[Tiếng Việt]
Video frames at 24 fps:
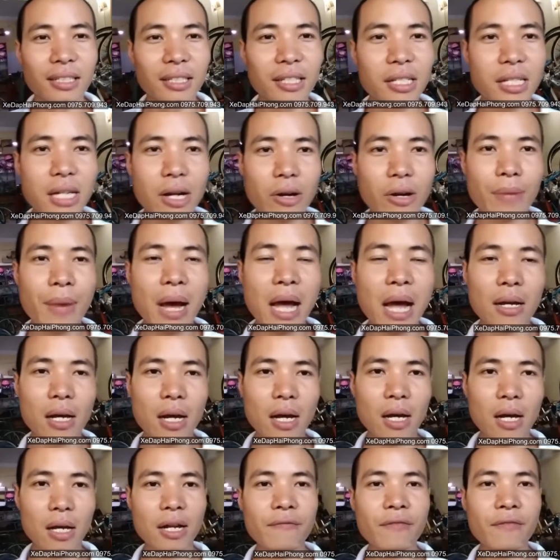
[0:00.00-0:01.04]
Xin chào các bạn
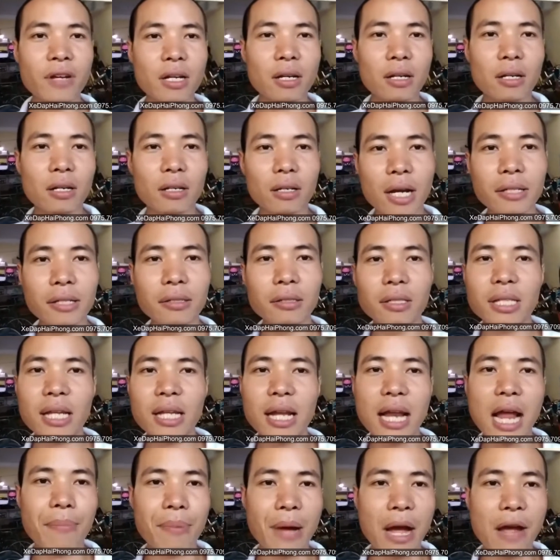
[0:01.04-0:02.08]
à, đến với kênh xe
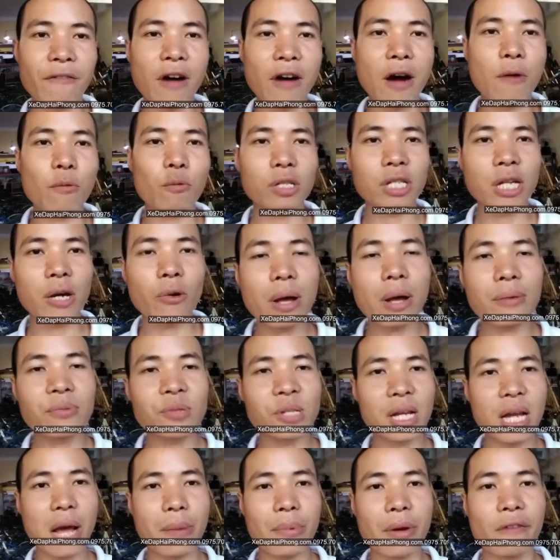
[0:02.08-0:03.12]
đạp Hải Phòng của trang web
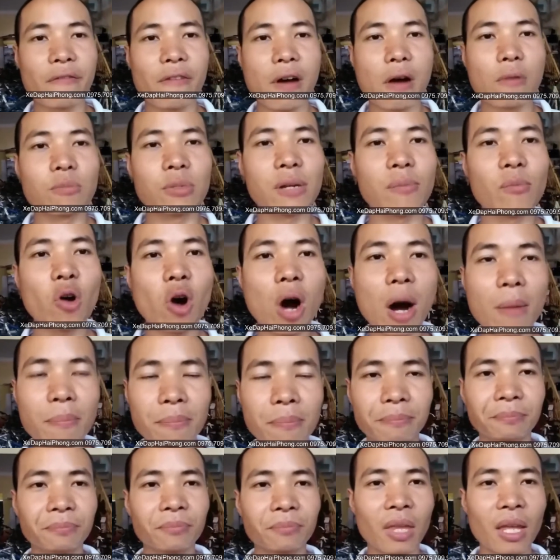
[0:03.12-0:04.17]
xe đạp hải phòng.com
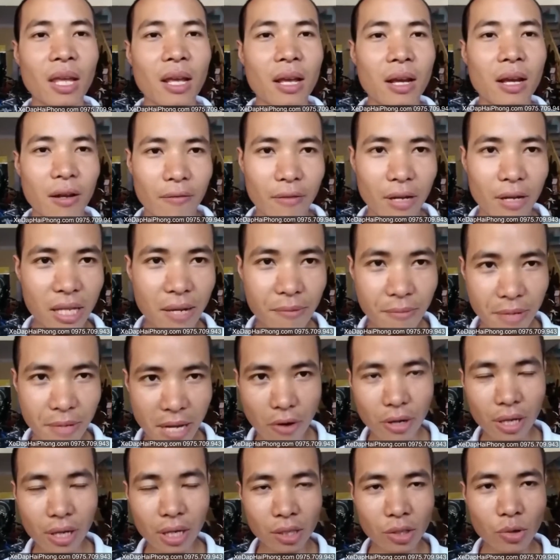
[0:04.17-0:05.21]
Và tiếp
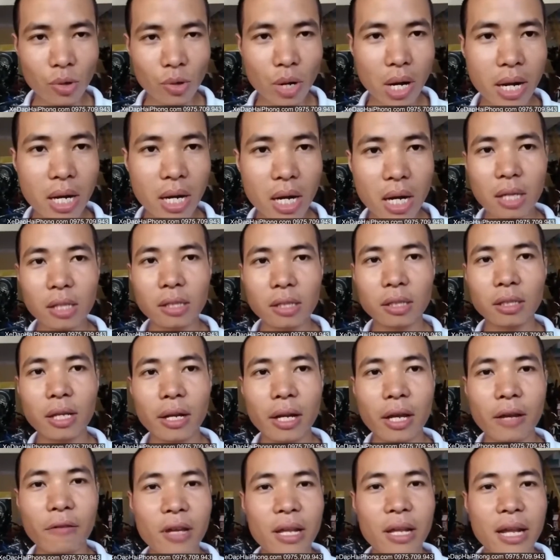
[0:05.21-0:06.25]
theo cái chuỗi à,
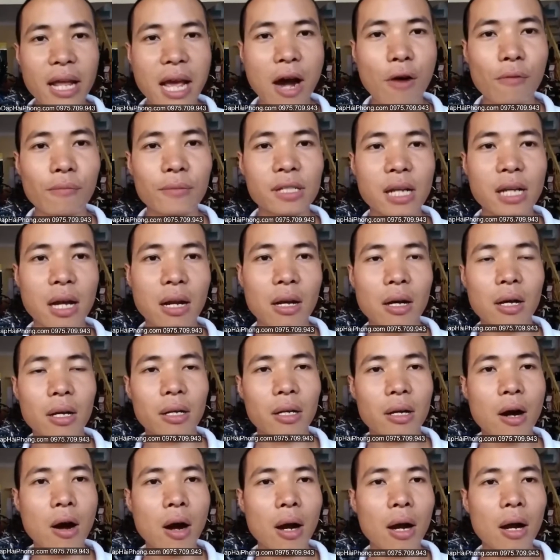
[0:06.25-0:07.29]
series video mà trả lời
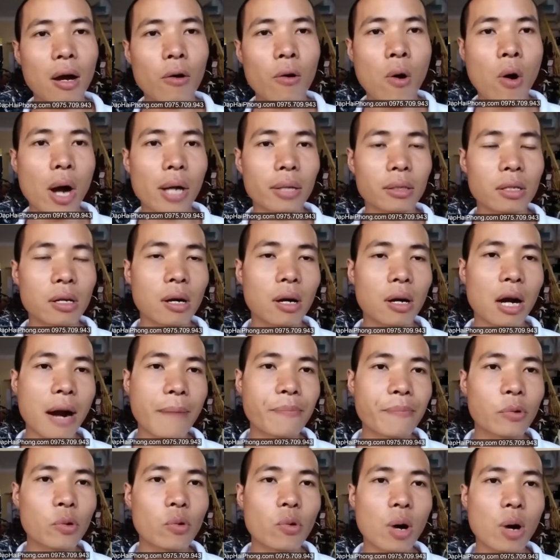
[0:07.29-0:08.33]
các câu hỏi thường gặp
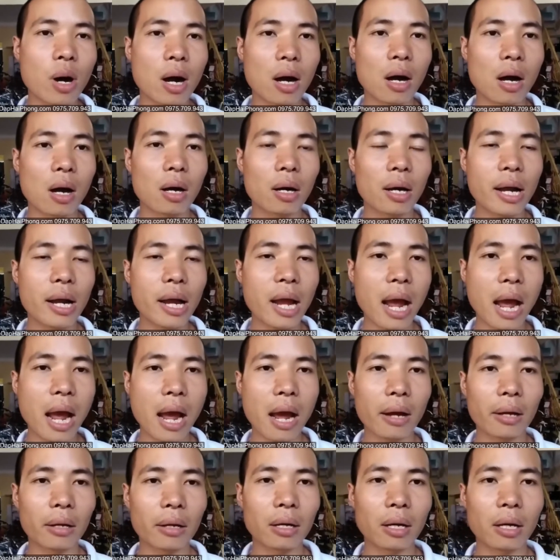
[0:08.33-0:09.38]
của khách
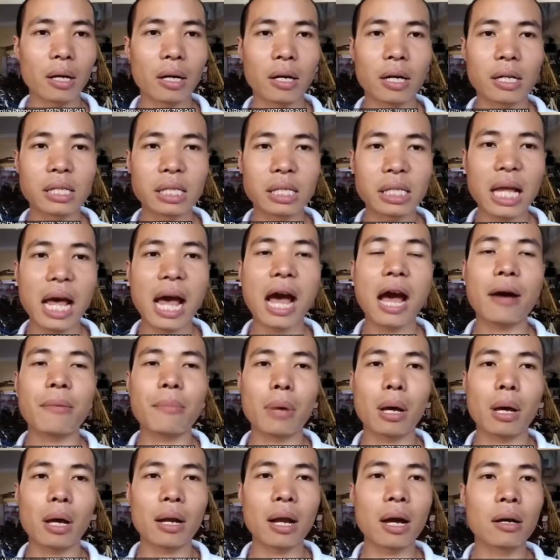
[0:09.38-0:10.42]
hàng à, gần xa
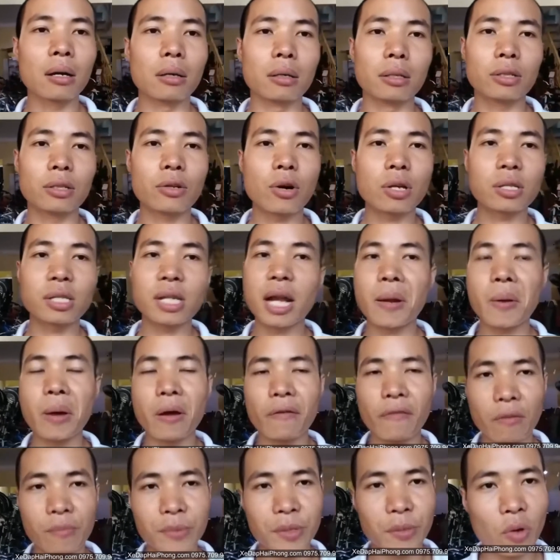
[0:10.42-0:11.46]
mà đã gửi cho xe đạp hải
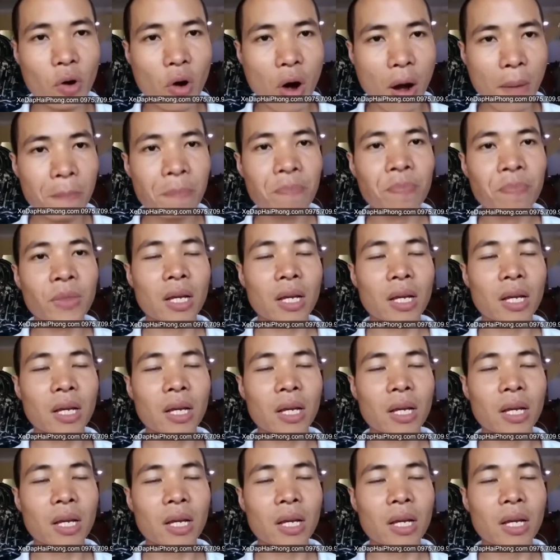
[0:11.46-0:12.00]
phòng.com